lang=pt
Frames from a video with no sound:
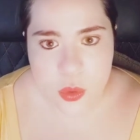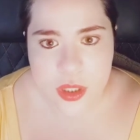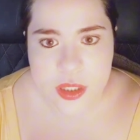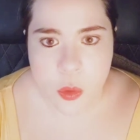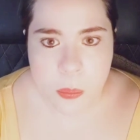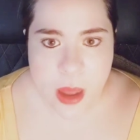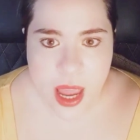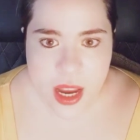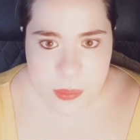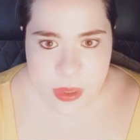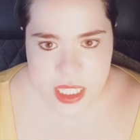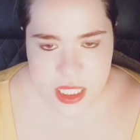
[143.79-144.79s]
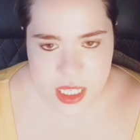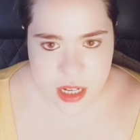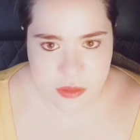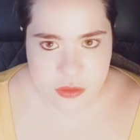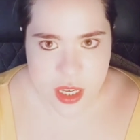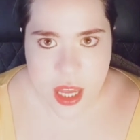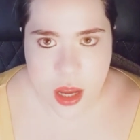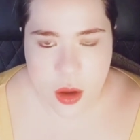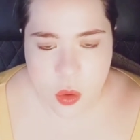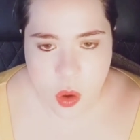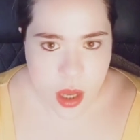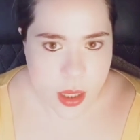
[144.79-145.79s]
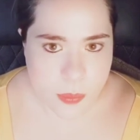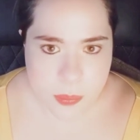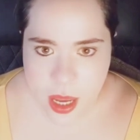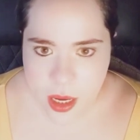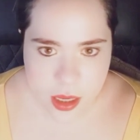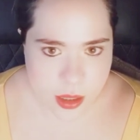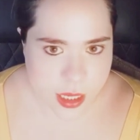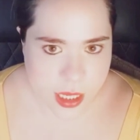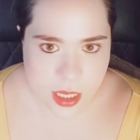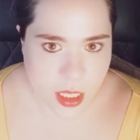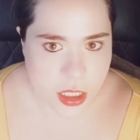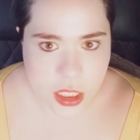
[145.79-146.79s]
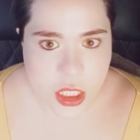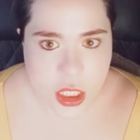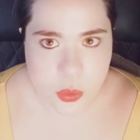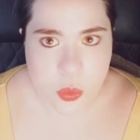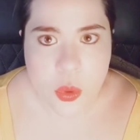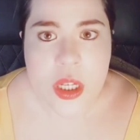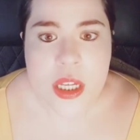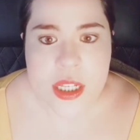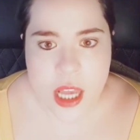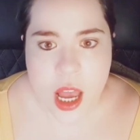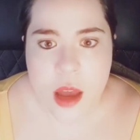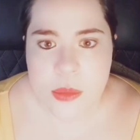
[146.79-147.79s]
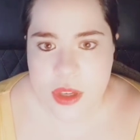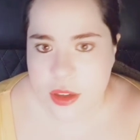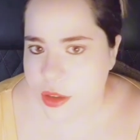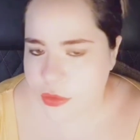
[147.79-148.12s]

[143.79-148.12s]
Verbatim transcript: Então, pega para escrever agora, pega caderninho, sabe?